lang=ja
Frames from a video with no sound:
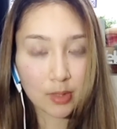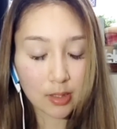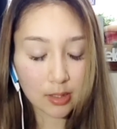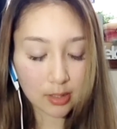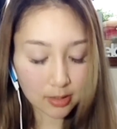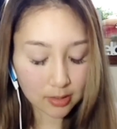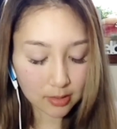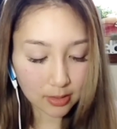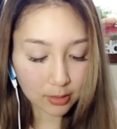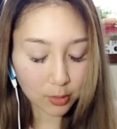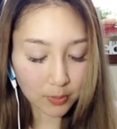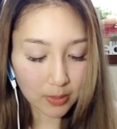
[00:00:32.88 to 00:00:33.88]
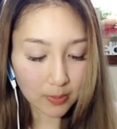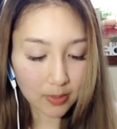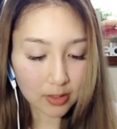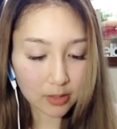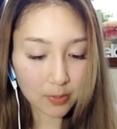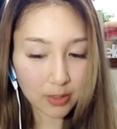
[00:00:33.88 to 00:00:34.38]
必須だと思い
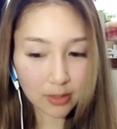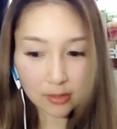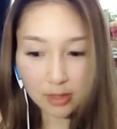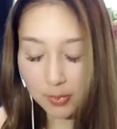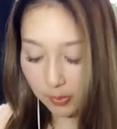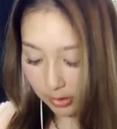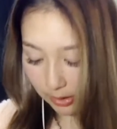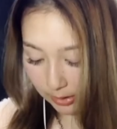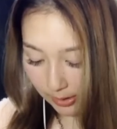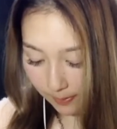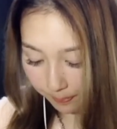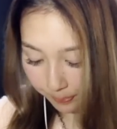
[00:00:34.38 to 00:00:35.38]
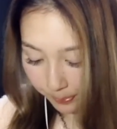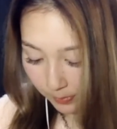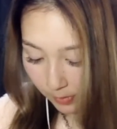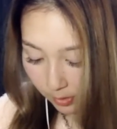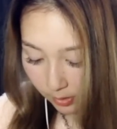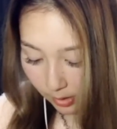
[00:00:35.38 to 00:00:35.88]
ますベルゼブブかな
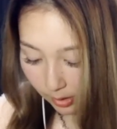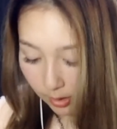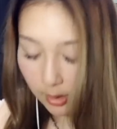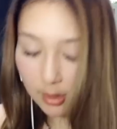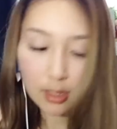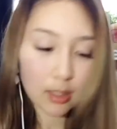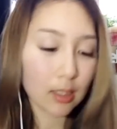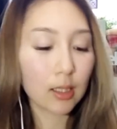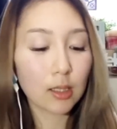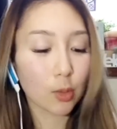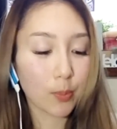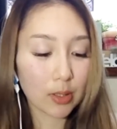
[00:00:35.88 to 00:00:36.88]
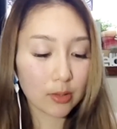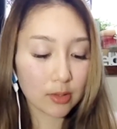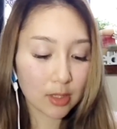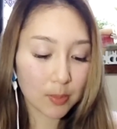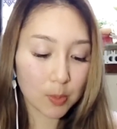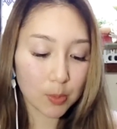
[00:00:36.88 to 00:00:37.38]
8回かなんかの
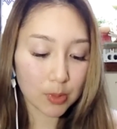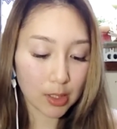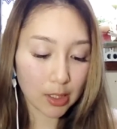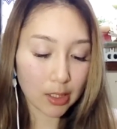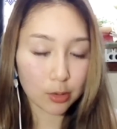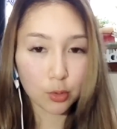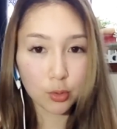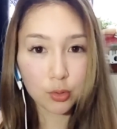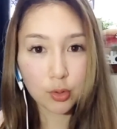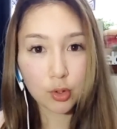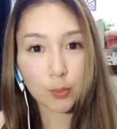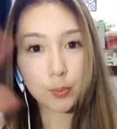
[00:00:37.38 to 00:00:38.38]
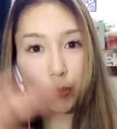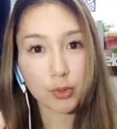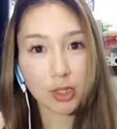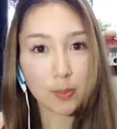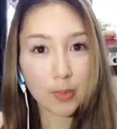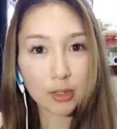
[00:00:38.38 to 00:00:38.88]
ベルゼブブで毒ドロップ
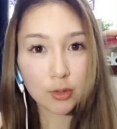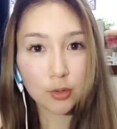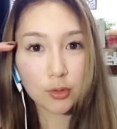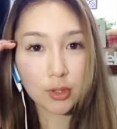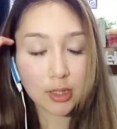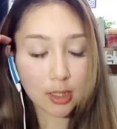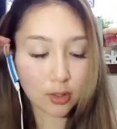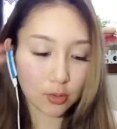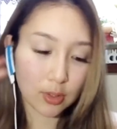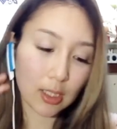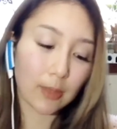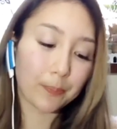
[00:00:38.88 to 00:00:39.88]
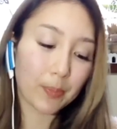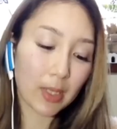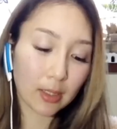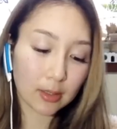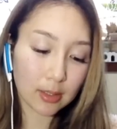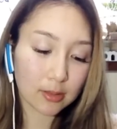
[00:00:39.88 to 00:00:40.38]
全面毒になるので
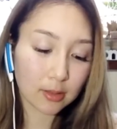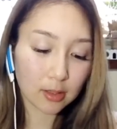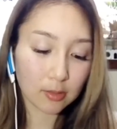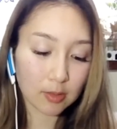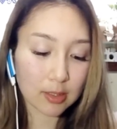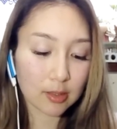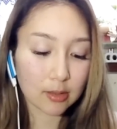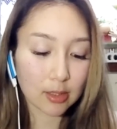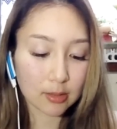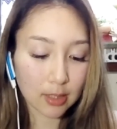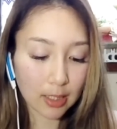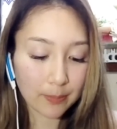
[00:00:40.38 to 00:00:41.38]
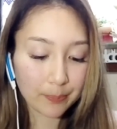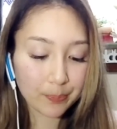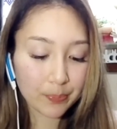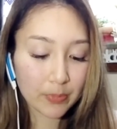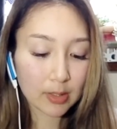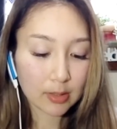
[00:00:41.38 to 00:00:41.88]
変換スキルは必須ですね
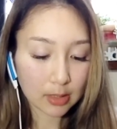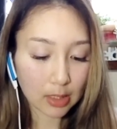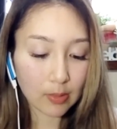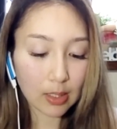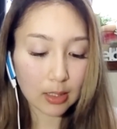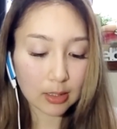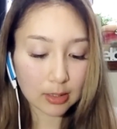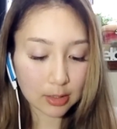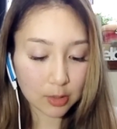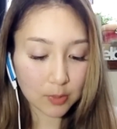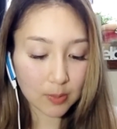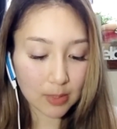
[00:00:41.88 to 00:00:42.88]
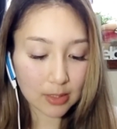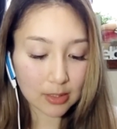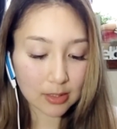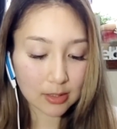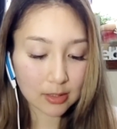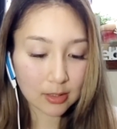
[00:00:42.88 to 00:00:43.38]
では行きたいと思いま
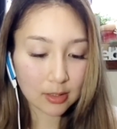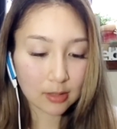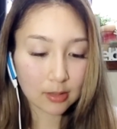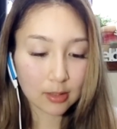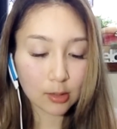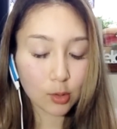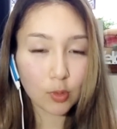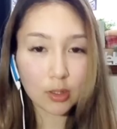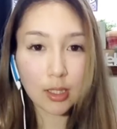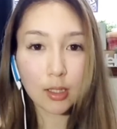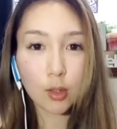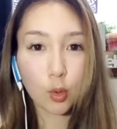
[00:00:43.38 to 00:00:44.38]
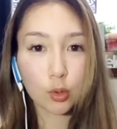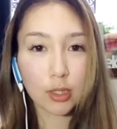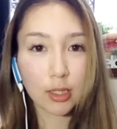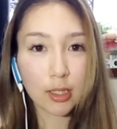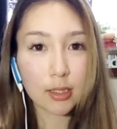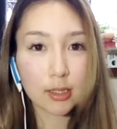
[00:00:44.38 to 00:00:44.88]
すであとは結構
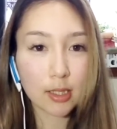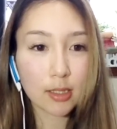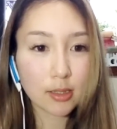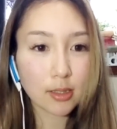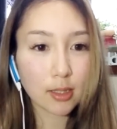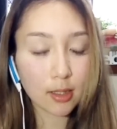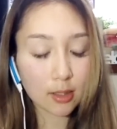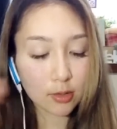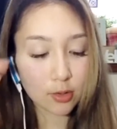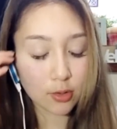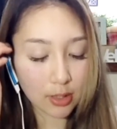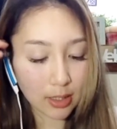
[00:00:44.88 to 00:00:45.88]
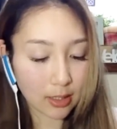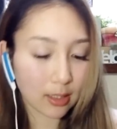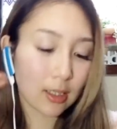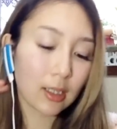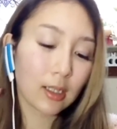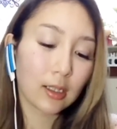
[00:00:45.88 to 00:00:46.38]
でかい先生が来るので
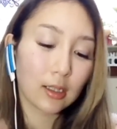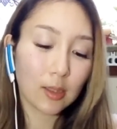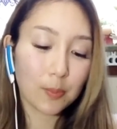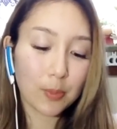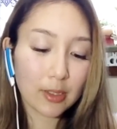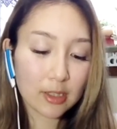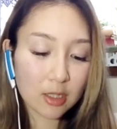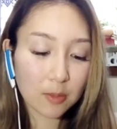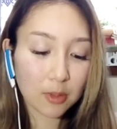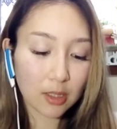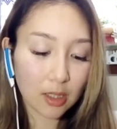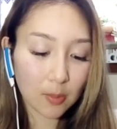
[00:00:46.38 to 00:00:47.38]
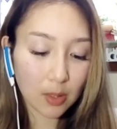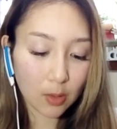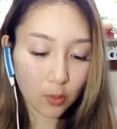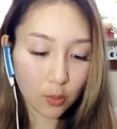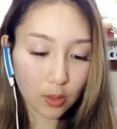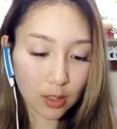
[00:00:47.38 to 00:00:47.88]
やっぱ HP 高めの
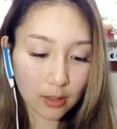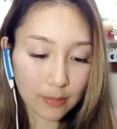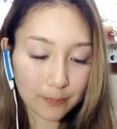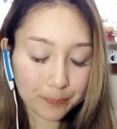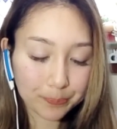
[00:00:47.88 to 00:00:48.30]
方が